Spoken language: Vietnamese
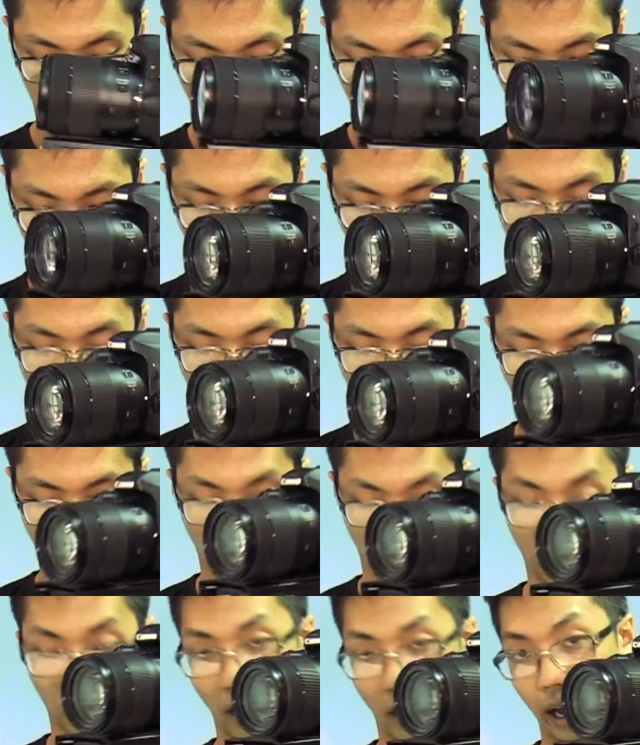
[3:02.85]
Thì bạn
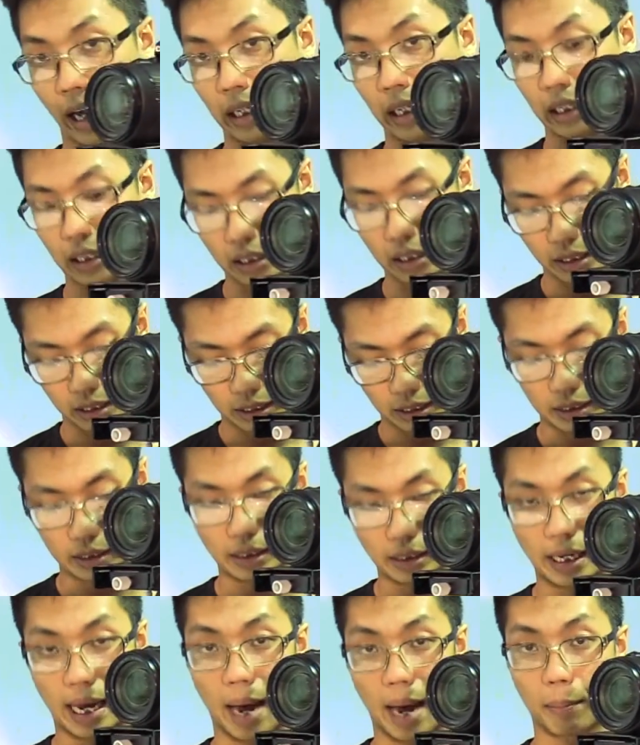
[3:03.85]
cần phải
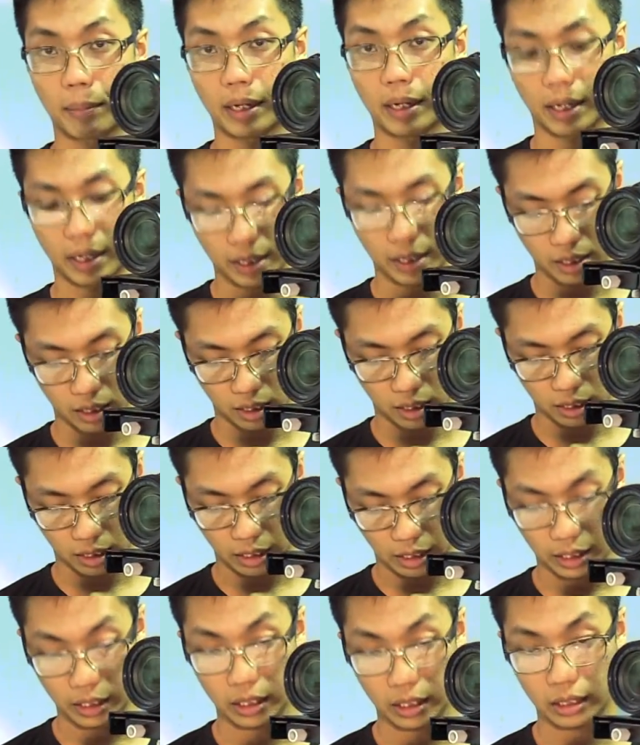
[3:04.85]
giảm cái ờ,
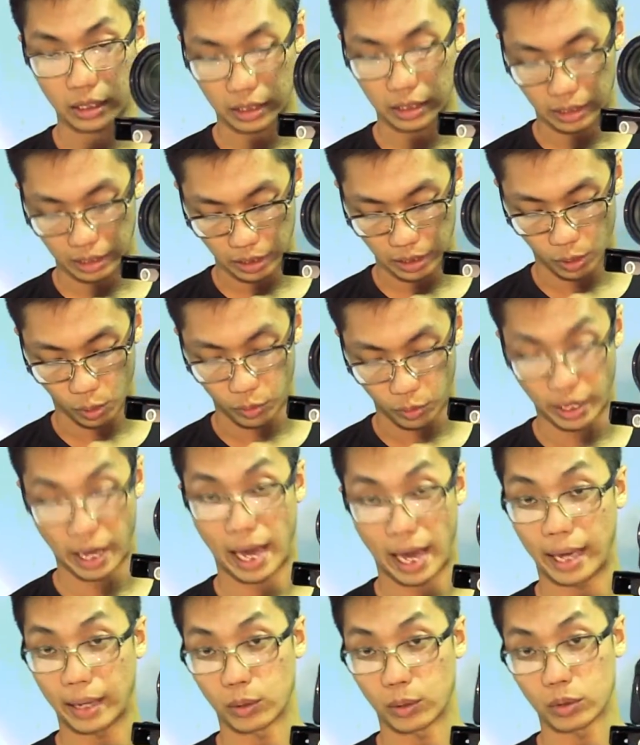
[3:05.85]
cái cái độ
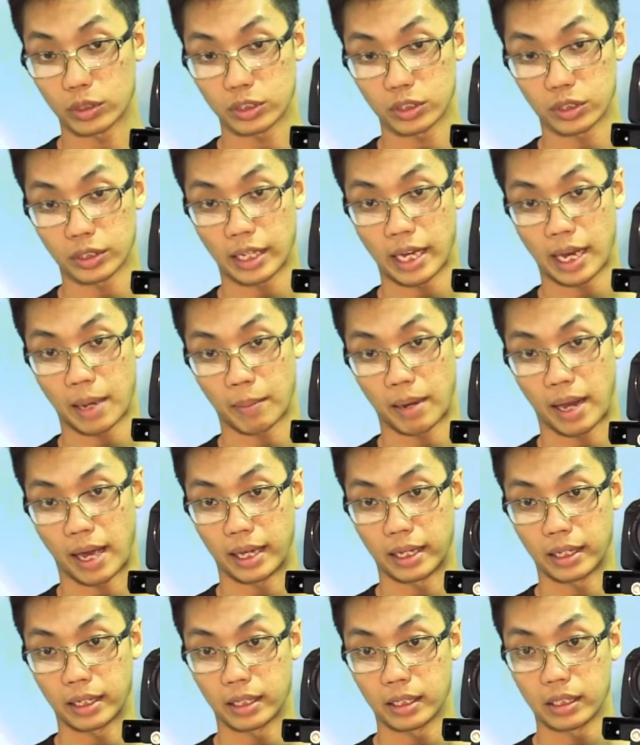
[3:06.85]
dài của CD cam
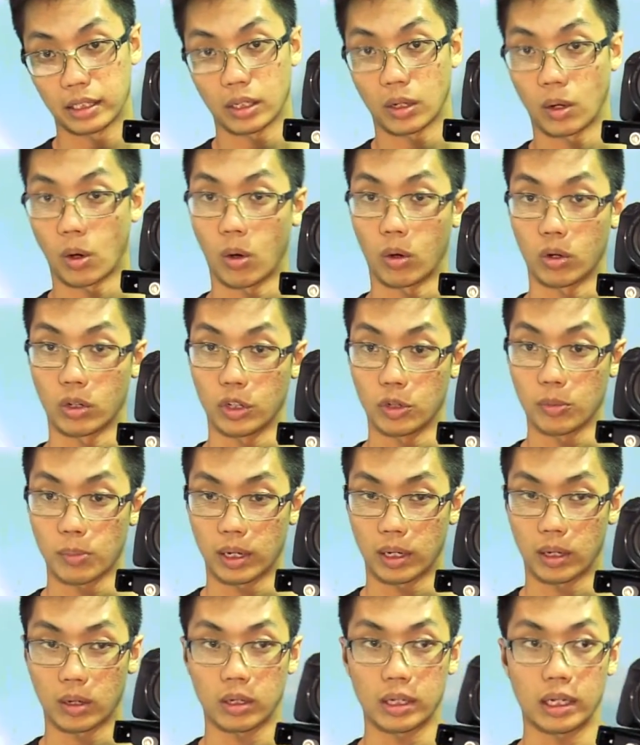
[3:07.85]
lại còn nếu
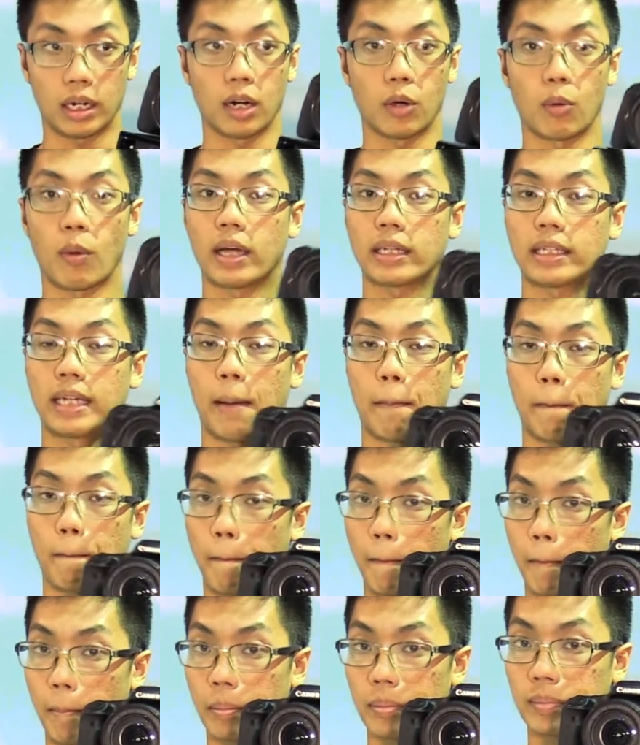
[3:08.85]
mà nó rơi quá chậm
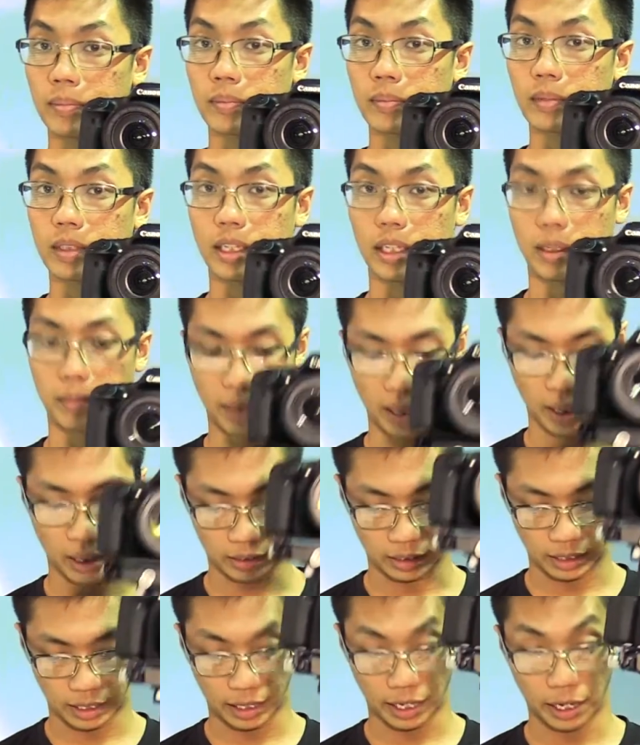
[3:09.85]
thì bán hàng
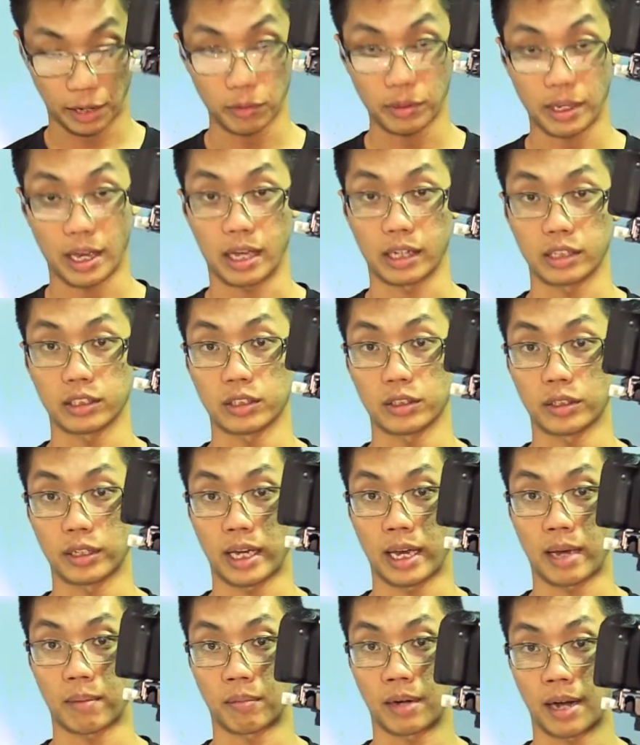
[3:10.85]
sẽ kéo dài CD
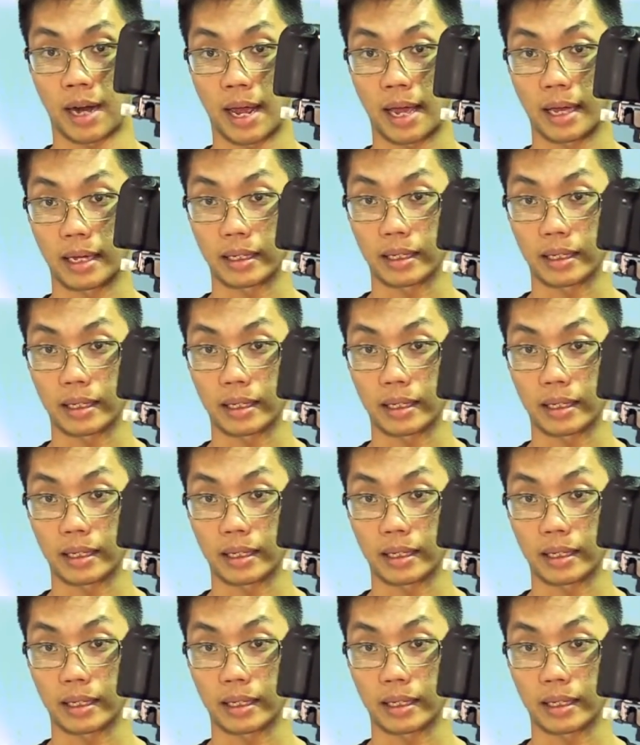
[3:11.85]
cam ra